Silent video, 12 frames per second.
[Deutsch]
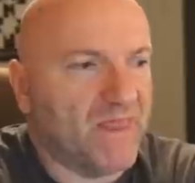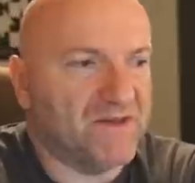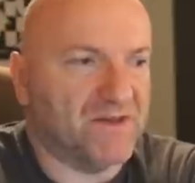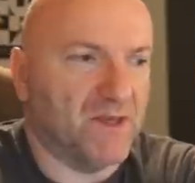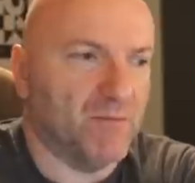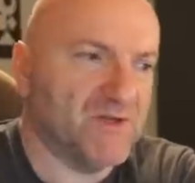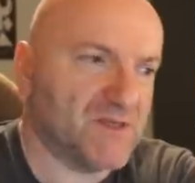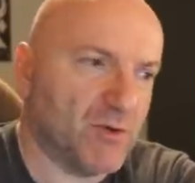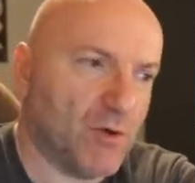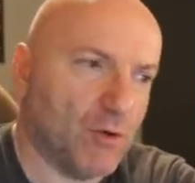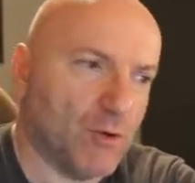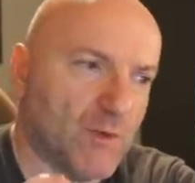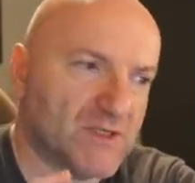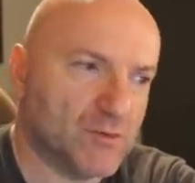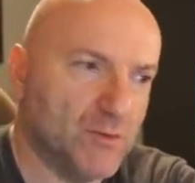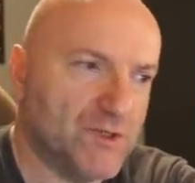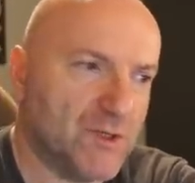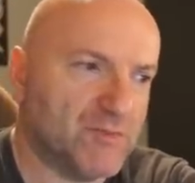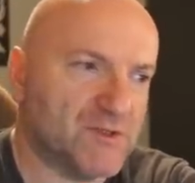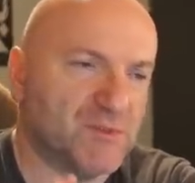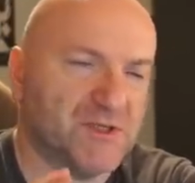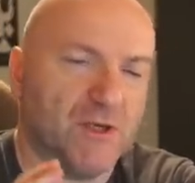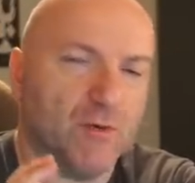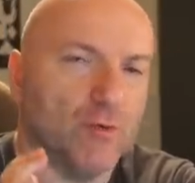Ich gebe jetzt aber auch nochmal zu, ich habe das
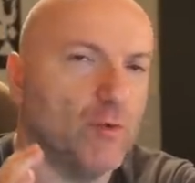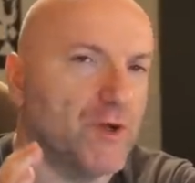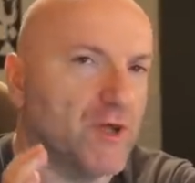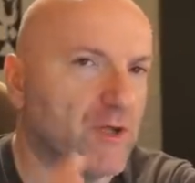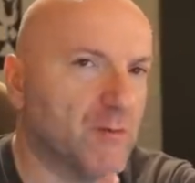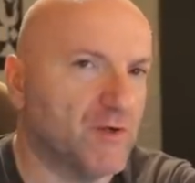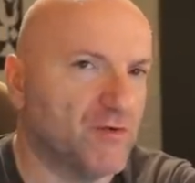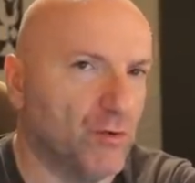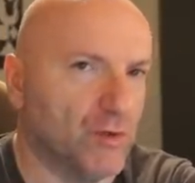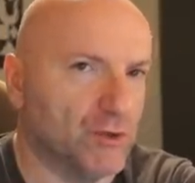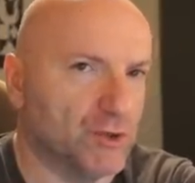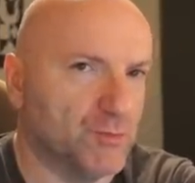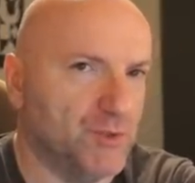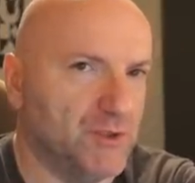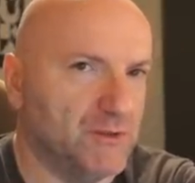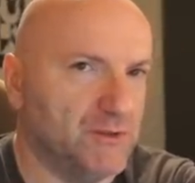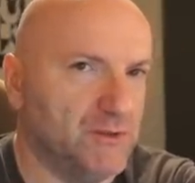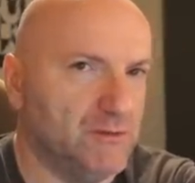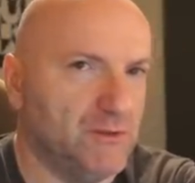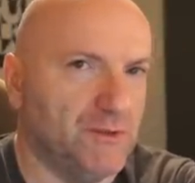bisher auch nur gegen Amateure gespielt. Ne?